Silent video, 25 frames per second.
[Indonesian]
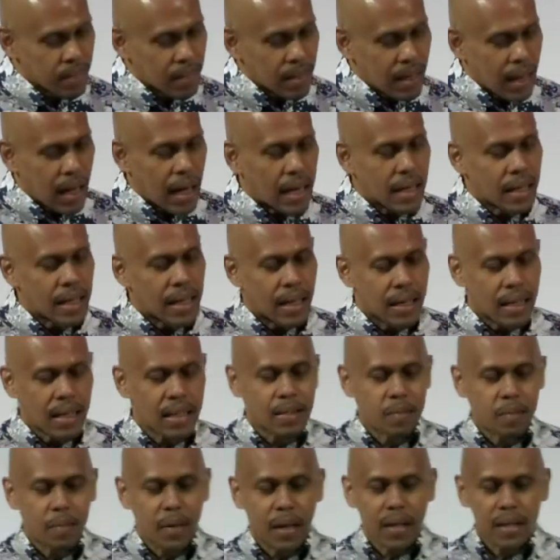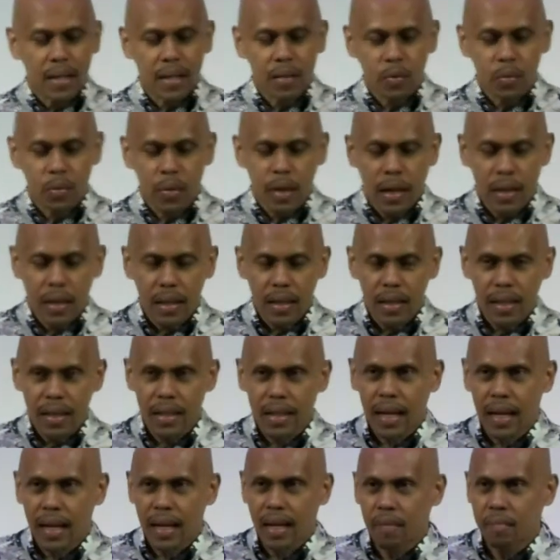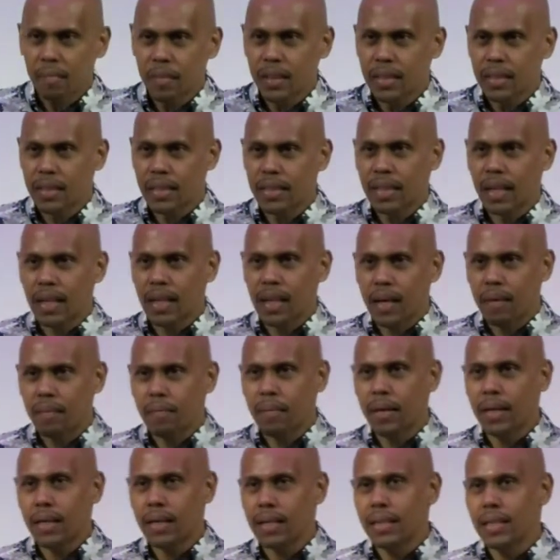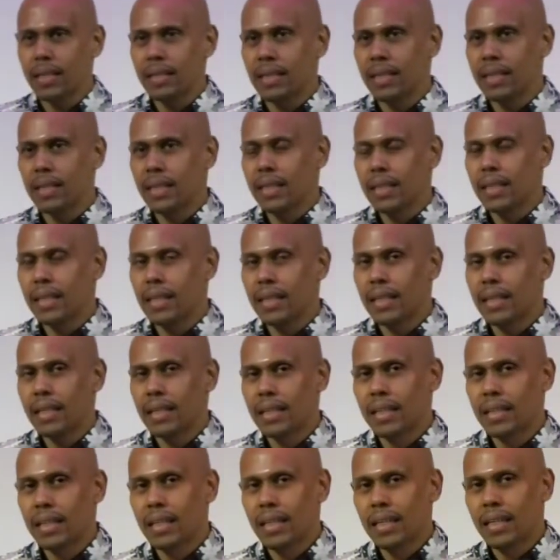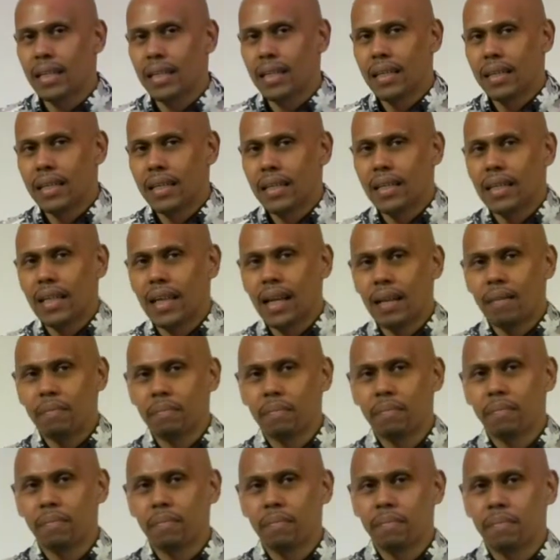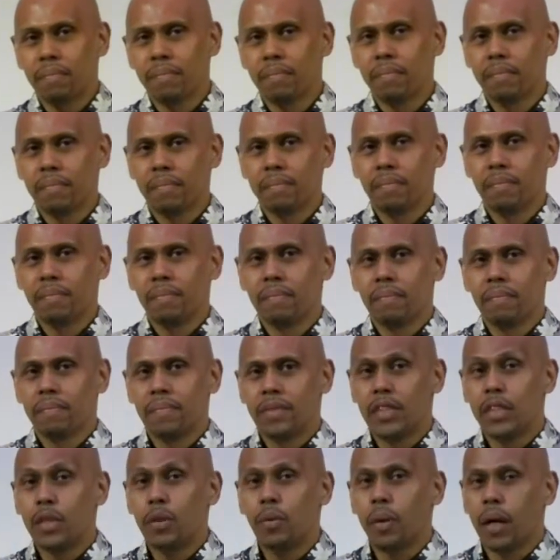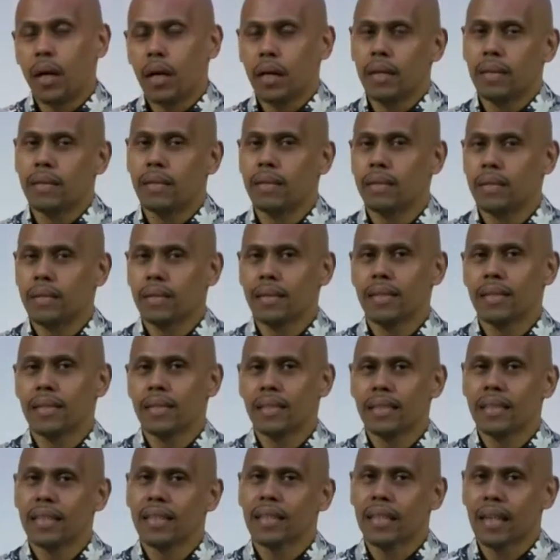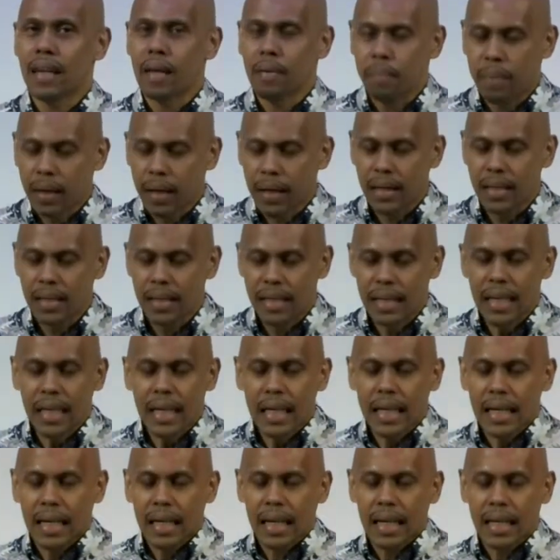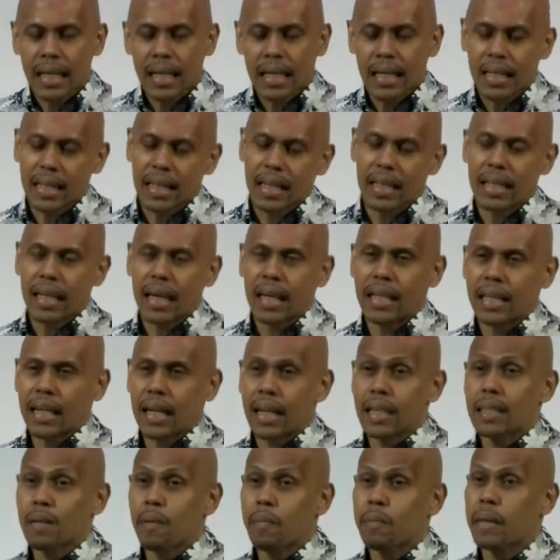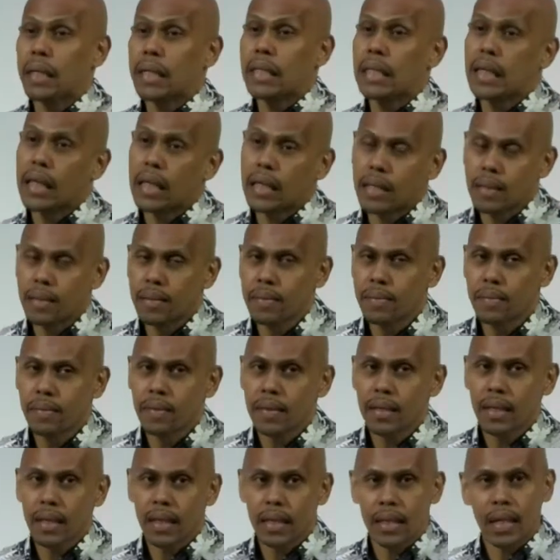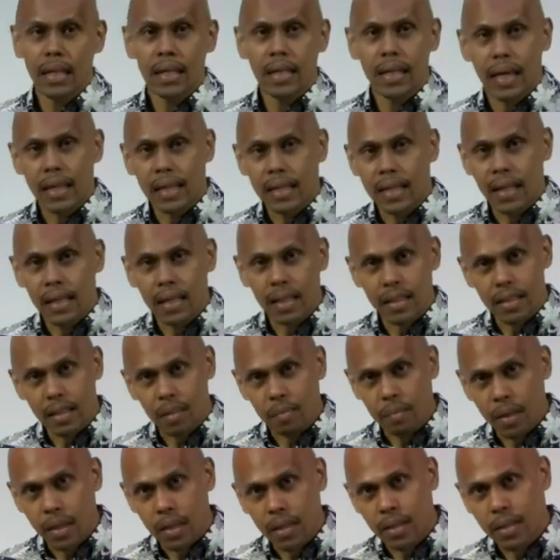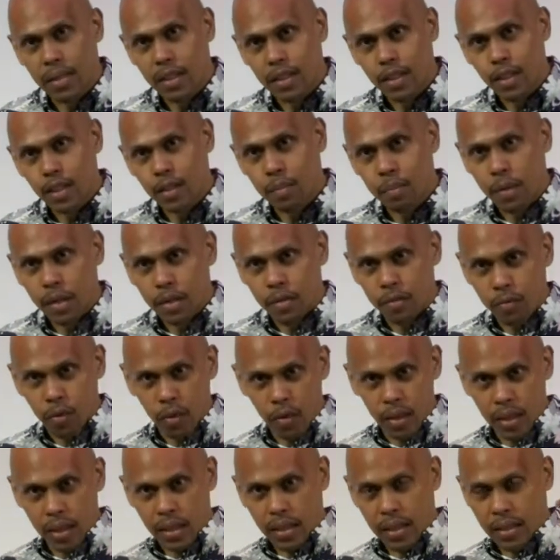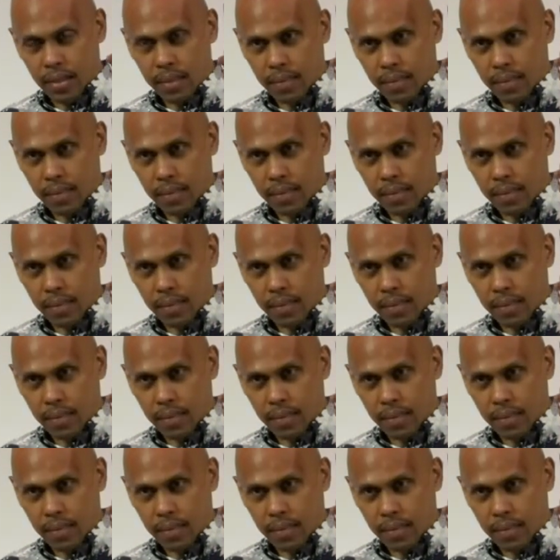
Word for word: Aniaya sebenarnya sudah kita alami sejak lama di dalam jiwa Kenapa? Karena kita dianiaya sama media. Kita dianiaya sama smartphone kita.